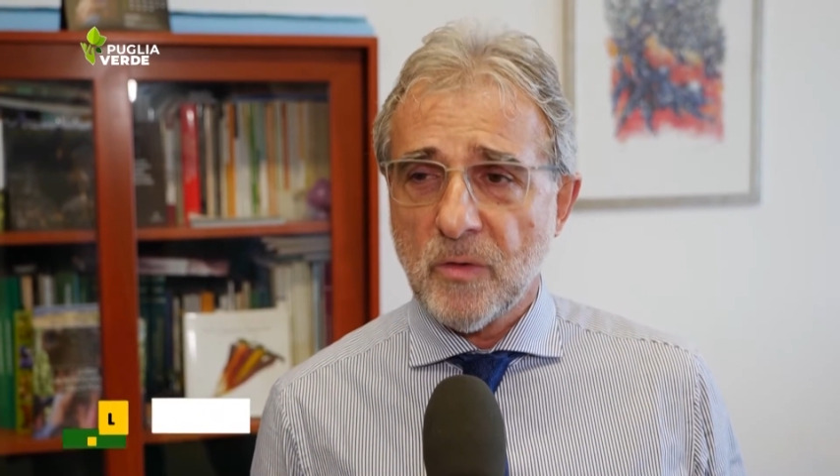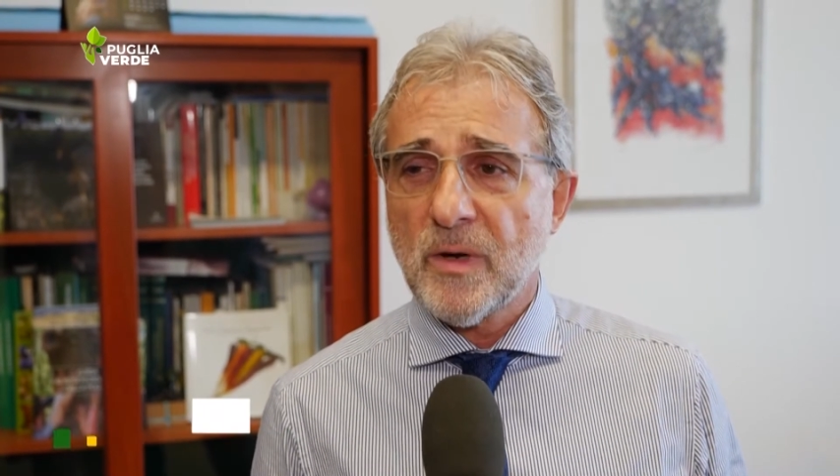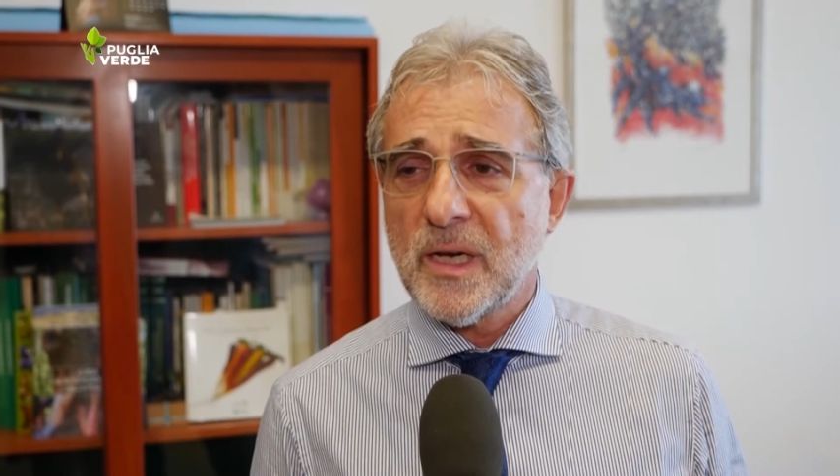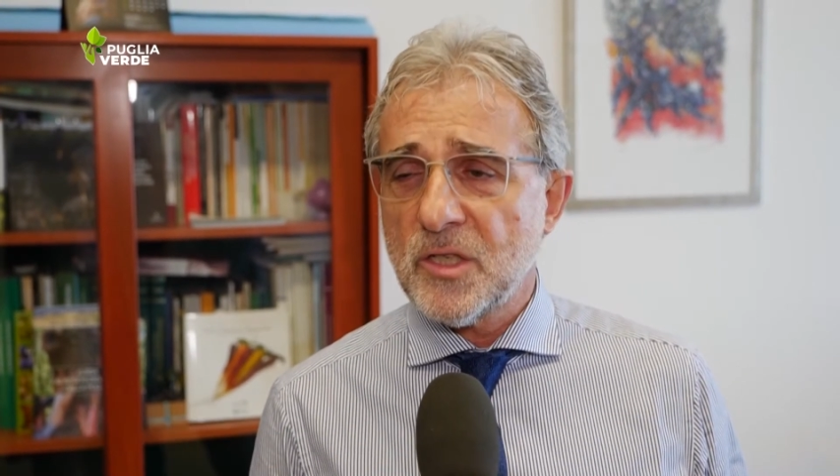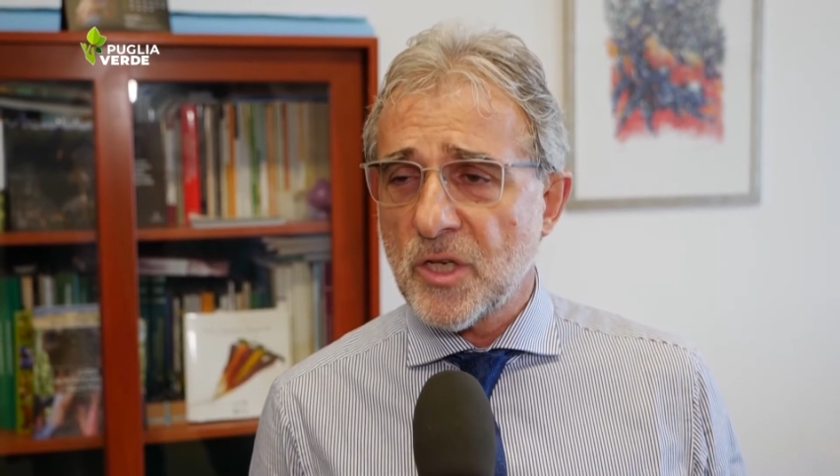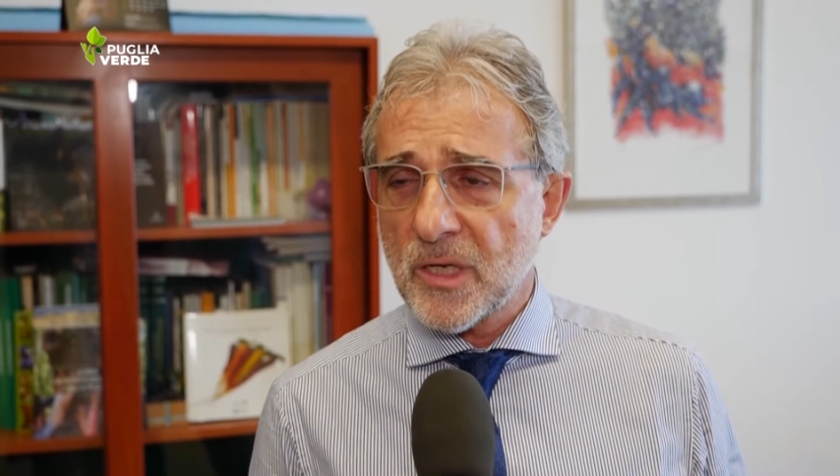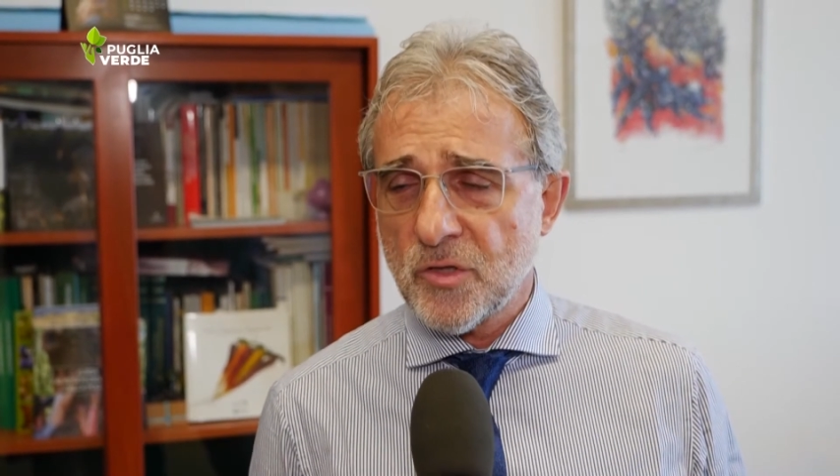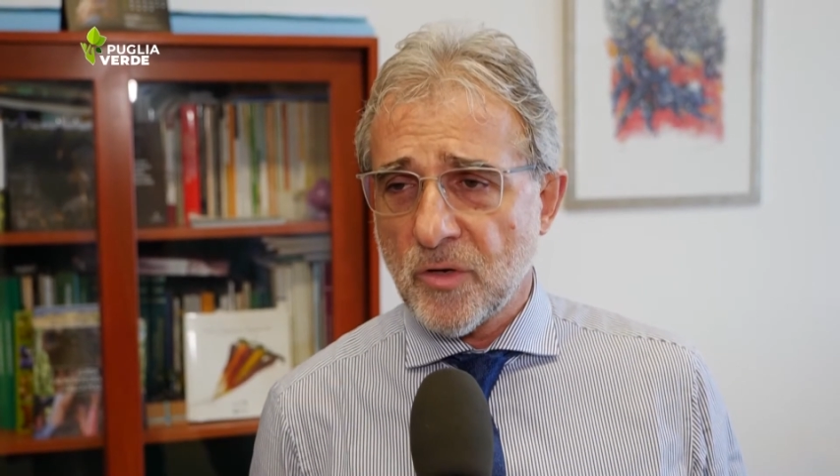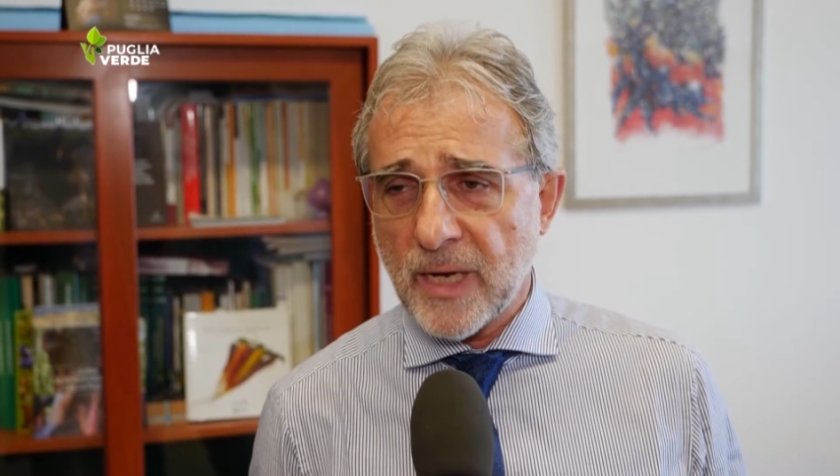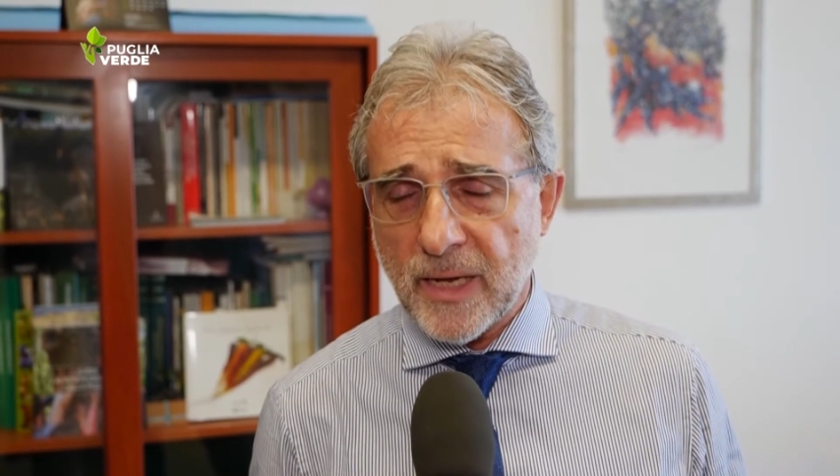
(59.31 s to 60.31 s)
una legge
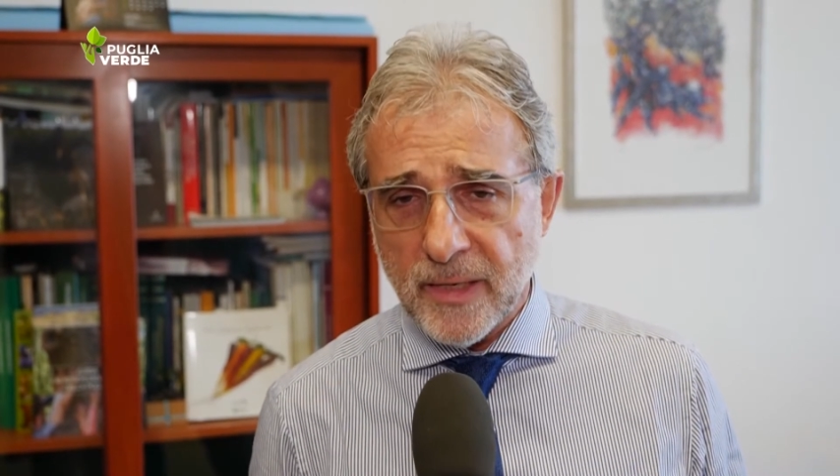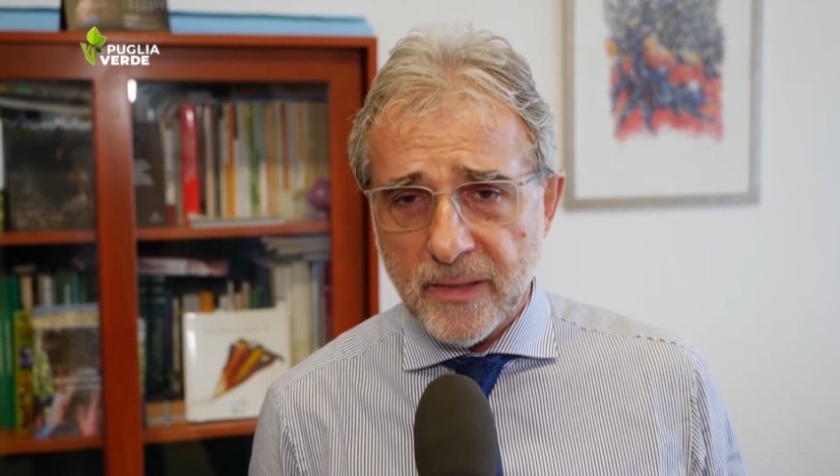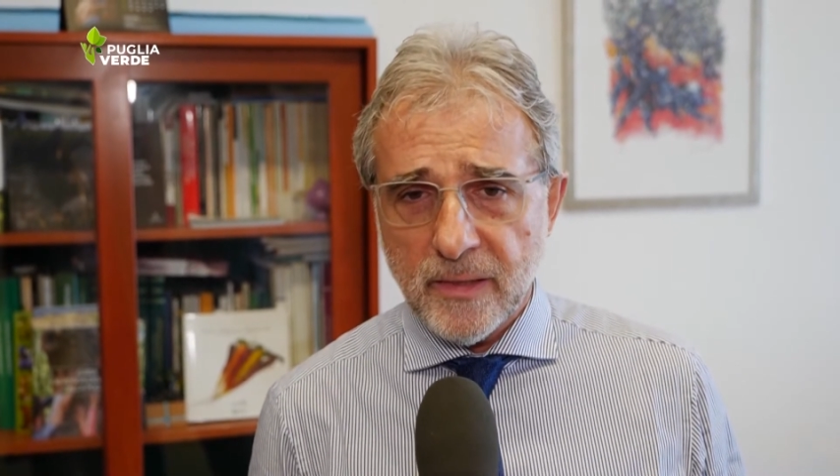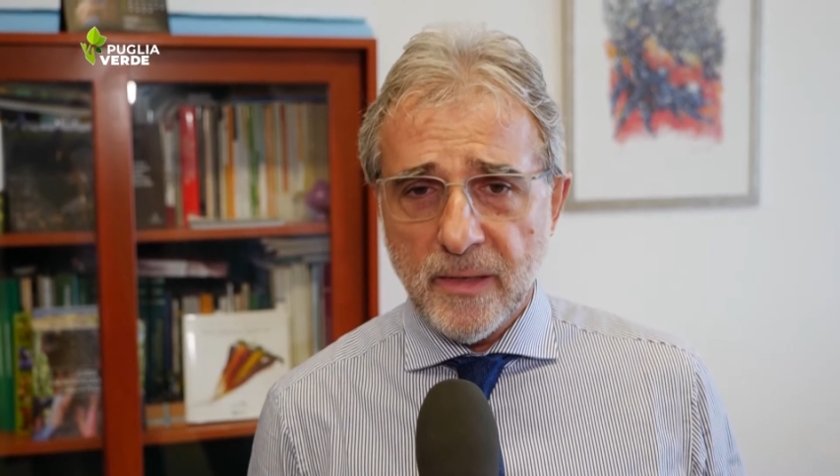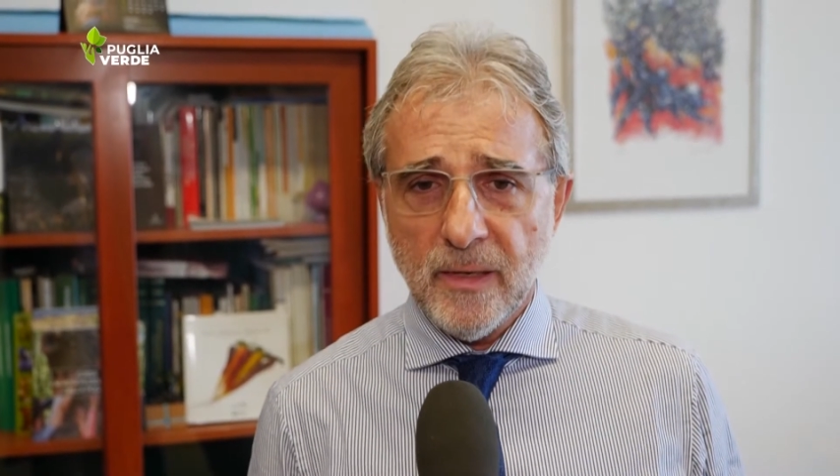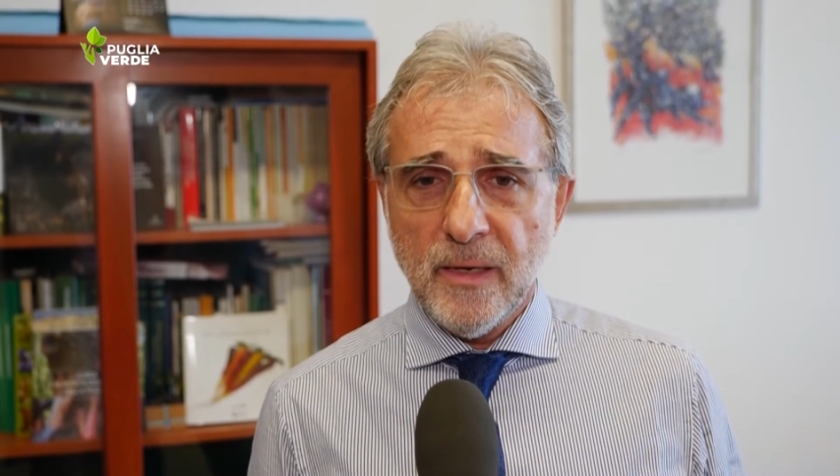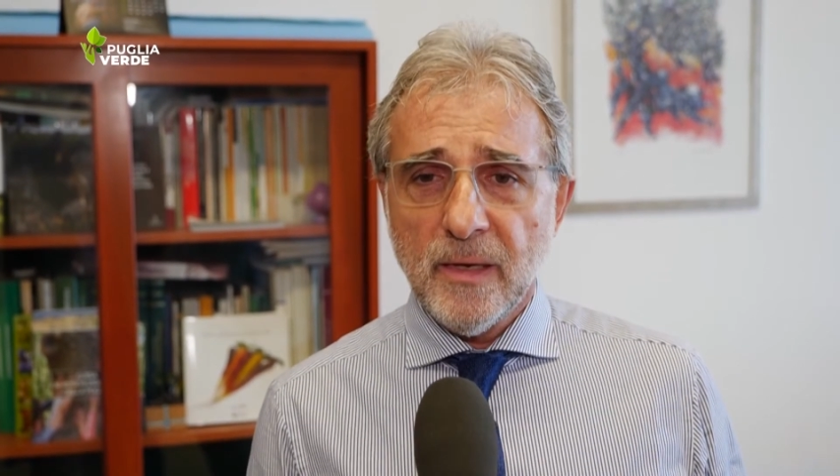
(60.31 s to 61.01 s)
regionale